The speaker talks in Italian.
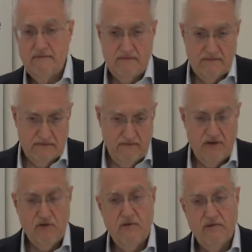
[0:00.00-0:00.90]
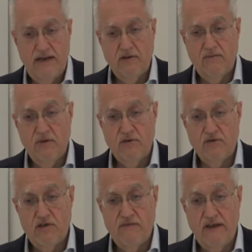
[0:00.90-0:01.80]
Mm, questo è un dato molto
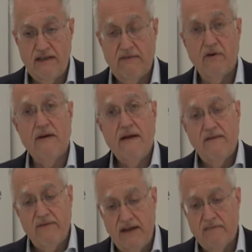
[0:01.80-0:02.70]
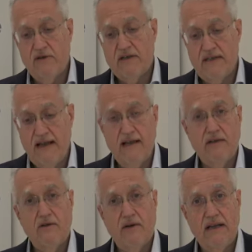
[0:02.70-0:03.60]
significativo, fermo
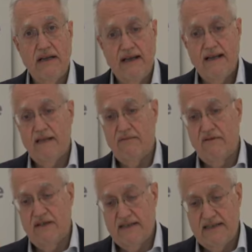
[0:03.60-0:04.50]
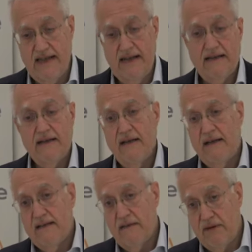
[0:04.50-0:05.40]
restando che gli enti previdenziali
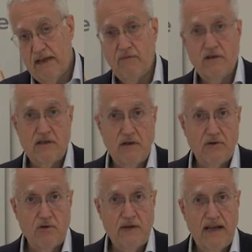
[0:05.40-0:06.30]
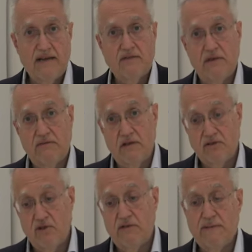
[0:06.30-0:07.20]
di primo e di secondo pilastro devono
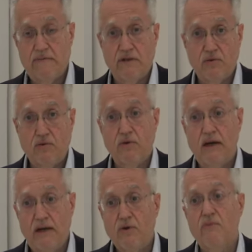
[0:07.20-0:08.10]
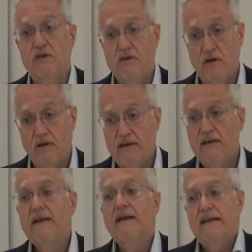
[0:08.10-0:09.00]
assolvere prima di tutto la loro missione,
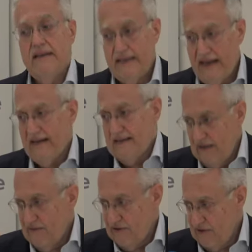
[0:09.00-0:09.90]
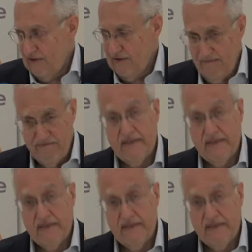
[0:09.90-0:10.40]
dare delle pensioni,